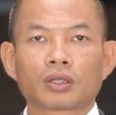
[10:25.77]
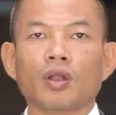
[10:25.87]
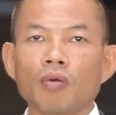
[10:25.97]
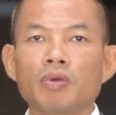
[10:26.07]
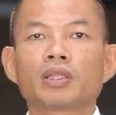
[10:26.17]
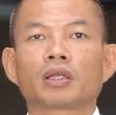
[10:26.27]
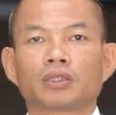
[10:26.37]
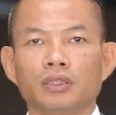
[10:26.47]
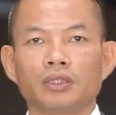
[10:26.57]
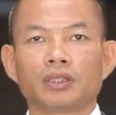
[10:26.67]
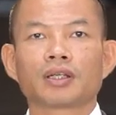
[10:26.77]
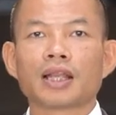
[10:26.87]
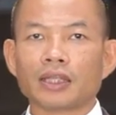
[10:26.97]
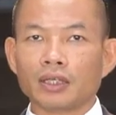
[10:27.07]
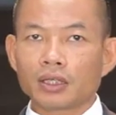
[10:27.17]
Đó mới thực sự
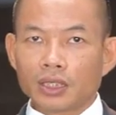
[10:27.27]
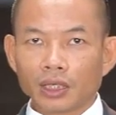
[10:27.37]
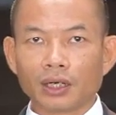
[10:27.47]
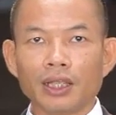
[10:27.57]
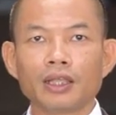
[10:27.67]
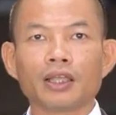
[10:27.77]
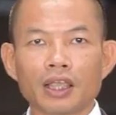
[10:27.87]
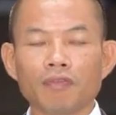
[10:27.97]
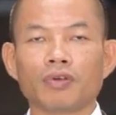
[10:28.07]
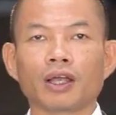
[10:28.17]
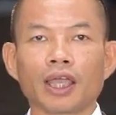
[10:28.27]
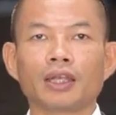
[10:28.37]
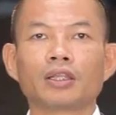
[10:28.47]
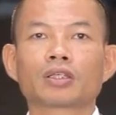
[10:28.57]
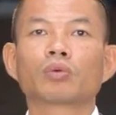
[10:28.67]
là những triết lý keep
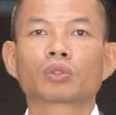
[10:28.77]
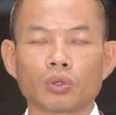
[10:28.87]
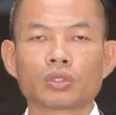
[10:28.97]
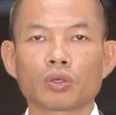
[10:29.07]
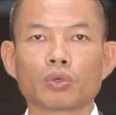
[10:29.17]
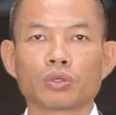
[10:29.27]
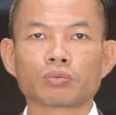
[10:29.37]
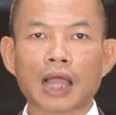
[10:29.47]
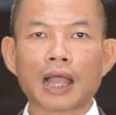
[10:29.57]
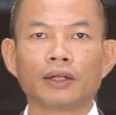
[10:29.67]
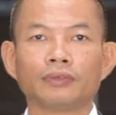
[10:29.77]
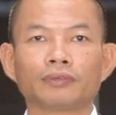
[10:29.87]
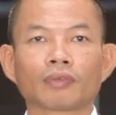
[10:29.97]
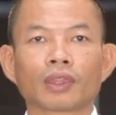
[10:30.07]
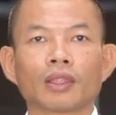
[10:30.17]
again trong tổ chức của chúng ta.
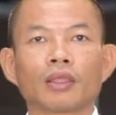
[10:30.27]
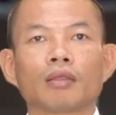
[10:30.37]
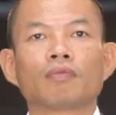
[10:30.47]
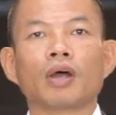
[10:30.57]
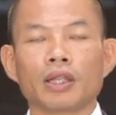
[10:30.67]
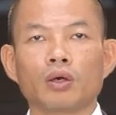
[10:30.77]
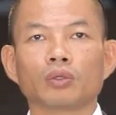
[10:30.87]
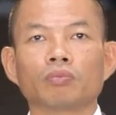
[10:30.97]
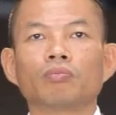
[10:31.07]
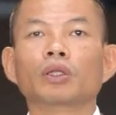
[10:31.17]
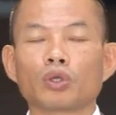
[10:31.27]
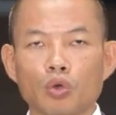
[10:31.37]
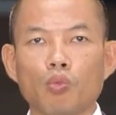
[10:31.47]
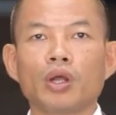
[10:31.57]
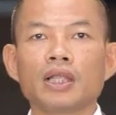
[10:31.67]
Và điều mà tôi
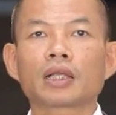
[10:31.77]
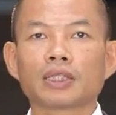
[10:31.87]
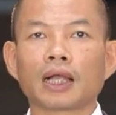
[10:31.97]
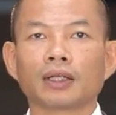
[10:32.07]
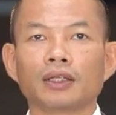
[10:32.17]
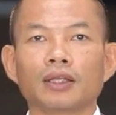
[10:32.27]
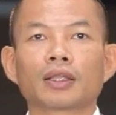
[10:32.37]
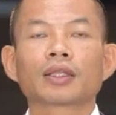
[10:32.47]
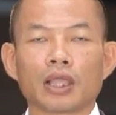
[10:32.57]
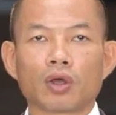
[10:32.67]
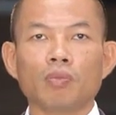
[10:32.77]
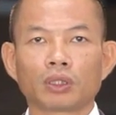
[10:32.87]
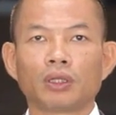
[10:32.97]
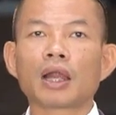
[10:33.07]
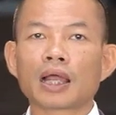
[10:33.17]
cũng muốn nhắc rằng để có một
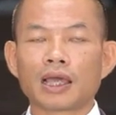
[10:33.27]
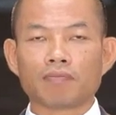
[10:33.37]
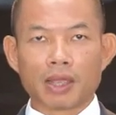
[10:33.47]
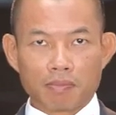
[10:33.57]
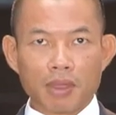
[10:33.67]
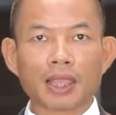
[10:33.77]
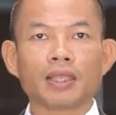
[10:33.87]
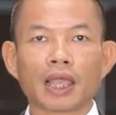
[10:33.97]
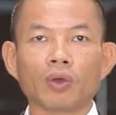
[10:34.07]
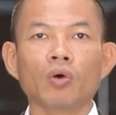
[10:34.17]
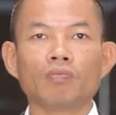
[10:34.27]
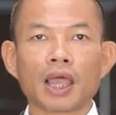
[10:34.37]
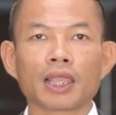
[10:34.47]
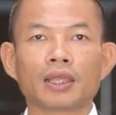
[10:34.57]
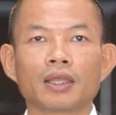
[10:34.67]
Dragon mạnh mẽ như ngày hôm
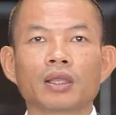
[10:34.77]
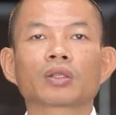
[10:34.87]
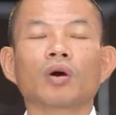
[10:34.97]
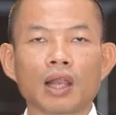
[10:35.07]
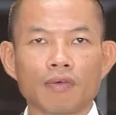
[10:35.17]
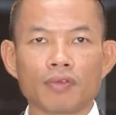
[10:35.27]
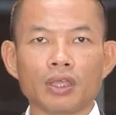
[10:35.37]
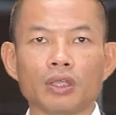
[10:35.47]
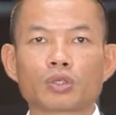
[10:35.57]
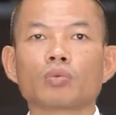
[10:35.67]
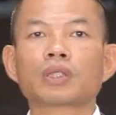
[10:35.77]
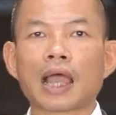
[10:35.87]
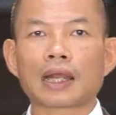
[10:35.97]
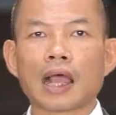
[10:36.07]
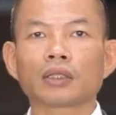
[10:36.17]
nay, đó là vì chúng
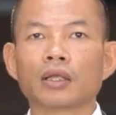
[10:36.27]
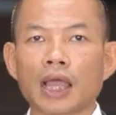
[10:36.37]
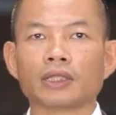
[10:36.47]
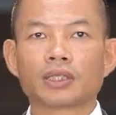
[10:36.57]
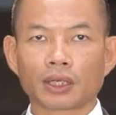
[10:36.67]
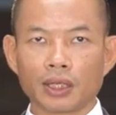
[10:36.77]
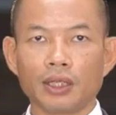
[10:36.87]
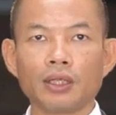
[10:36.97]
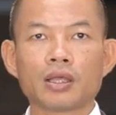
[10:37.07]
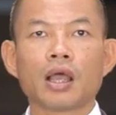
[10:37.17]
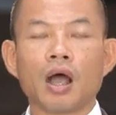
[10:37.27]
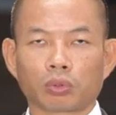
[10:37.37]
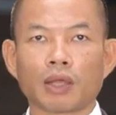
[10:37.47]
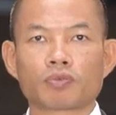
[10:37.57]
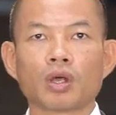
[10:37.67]
ta đã thực hành triết lý học
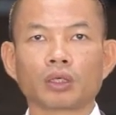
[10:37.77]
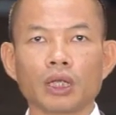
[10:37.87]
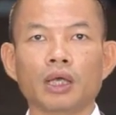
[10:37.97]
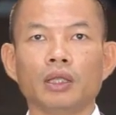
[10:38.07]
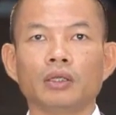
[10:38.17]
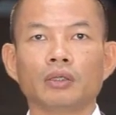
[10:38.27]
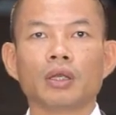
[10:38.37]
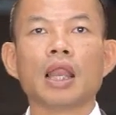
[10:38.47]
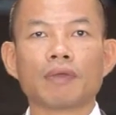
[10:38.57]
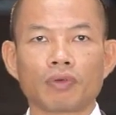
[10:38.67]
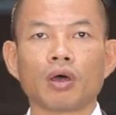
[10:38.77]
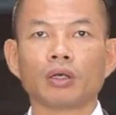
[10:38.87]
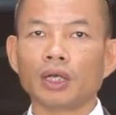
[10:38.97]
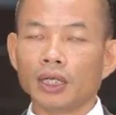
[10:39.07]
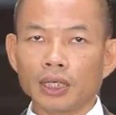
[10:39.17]
tập trọn đời,
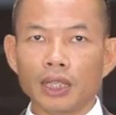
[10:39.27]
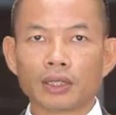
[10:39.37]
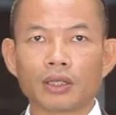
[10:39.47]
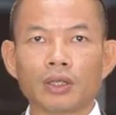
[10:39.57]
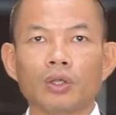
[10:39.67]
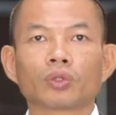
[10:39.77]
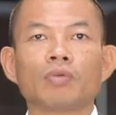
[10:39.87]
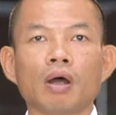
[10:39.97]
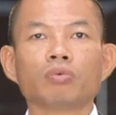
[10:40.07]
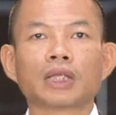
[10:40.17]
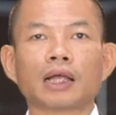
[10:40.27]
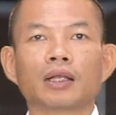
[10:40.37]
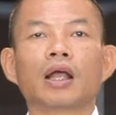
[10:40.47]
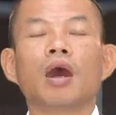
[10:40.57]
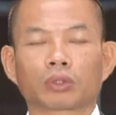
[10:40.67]
lifelong learning. Tôi mong rằng
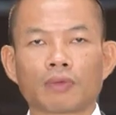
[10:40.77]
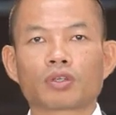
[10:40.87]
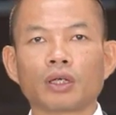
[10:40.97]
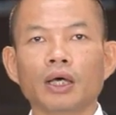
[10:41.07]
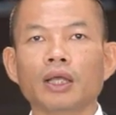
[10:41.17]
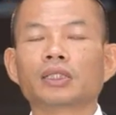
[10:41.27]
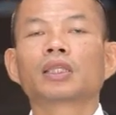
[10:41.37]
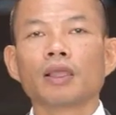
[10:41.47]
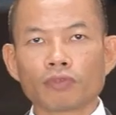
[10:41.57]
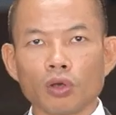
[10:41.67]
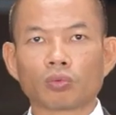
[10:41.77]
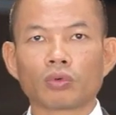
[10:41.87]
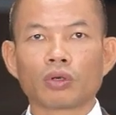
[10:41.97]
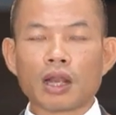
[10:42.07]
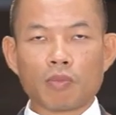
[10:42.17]
học tập trọn đời sẽ tiếp tục
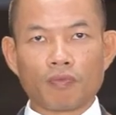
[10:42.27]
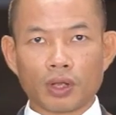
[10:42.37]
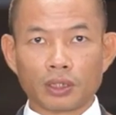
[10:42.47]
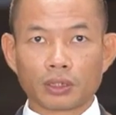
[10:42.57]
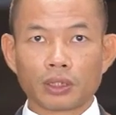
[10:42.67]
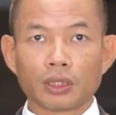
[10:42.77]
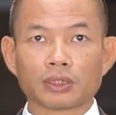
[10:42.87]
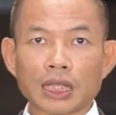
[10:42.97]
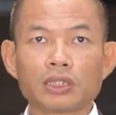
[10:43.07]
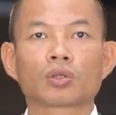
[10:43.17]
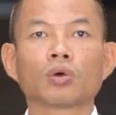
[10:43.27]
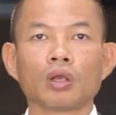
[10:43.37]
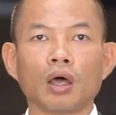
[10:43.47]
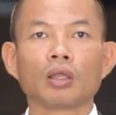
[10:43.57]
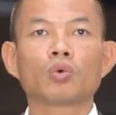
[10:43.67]
là một phần giá trị cốt
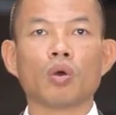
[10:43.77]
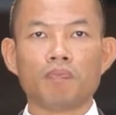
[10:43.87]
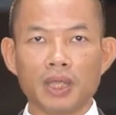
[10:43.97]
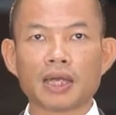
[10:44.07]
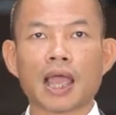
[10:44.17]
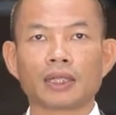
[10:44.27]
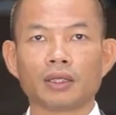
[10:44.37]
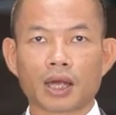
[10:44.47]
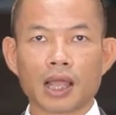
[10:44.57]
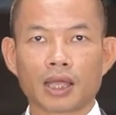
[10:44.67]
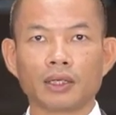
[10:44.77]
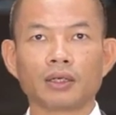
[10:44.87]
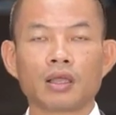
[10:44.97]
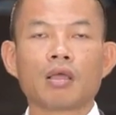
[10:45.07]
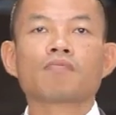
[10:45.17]
lõi của BNI Dragon.
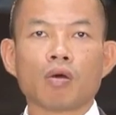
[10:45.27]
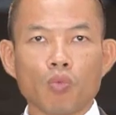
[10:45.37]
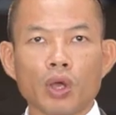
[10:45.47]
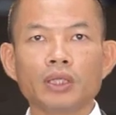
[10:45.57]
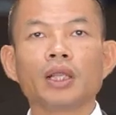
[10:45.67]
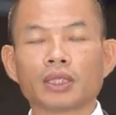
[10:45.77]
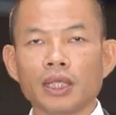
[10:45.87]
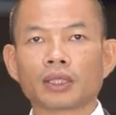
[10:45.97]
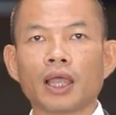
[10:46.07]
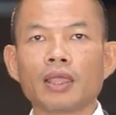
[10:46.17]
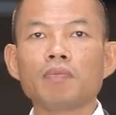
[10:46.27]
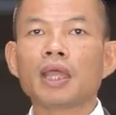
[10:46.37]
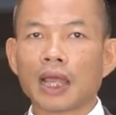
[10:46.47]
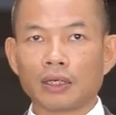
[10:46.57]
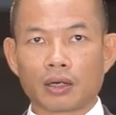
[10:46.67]
Mong muốn được nhìn thấy
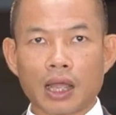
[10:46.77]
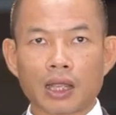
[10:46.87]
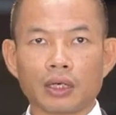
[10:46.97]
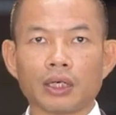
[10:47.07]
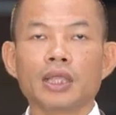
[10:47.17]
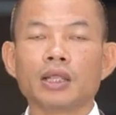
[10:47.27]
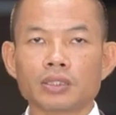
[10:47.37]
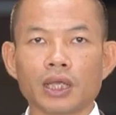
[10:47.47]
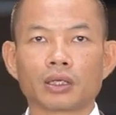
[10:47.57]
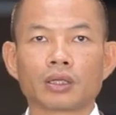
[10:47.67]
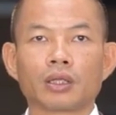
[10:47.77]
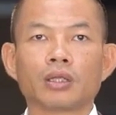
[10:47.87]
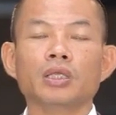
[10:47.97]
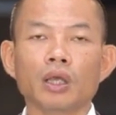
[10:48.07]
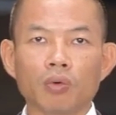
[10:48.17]
BNI Dragon hiện diện
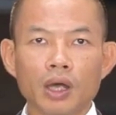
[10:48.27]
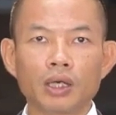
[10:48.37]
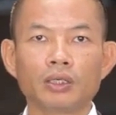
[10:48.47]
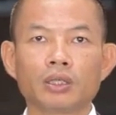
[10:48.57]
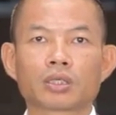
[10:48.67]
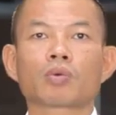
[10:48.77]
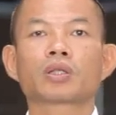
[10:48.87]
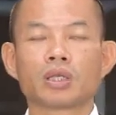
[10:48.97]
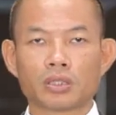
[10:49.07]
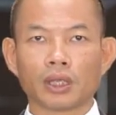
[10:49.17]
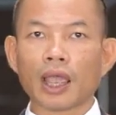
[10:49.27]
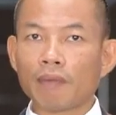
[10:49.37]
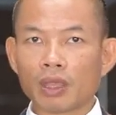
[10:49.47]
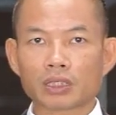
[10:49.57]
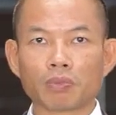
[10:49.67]
nhiều hơn trong các chương trình
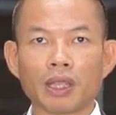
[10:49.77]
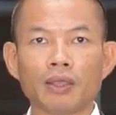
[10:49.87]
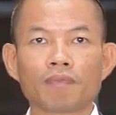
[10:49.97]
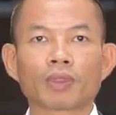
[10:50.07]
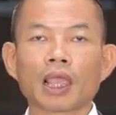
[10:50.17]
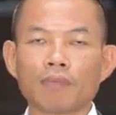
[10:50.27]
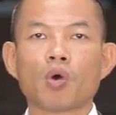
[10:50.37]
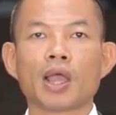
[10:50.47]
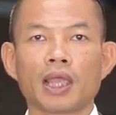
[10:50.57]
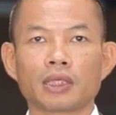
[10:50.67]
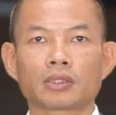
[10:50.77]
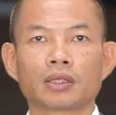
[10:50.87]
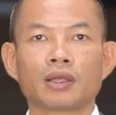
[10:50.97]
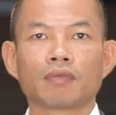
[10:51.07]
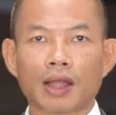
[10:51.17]
MSP, MYS
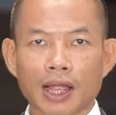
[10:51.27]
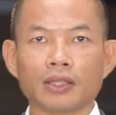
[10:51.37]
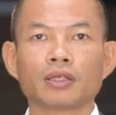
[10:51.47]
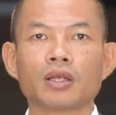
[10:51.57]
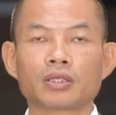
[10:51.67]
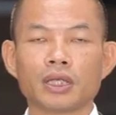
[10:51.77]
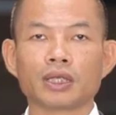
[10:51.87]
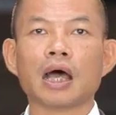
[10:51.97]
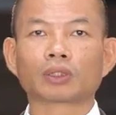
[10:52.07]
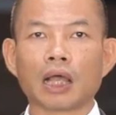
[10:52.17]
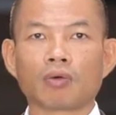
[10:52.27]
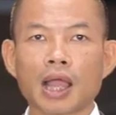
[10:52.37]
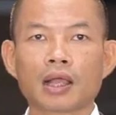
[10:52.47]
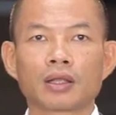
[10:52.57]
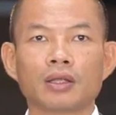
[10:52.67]
và cả những chương trình đào tạo
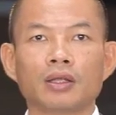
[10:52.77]
khác.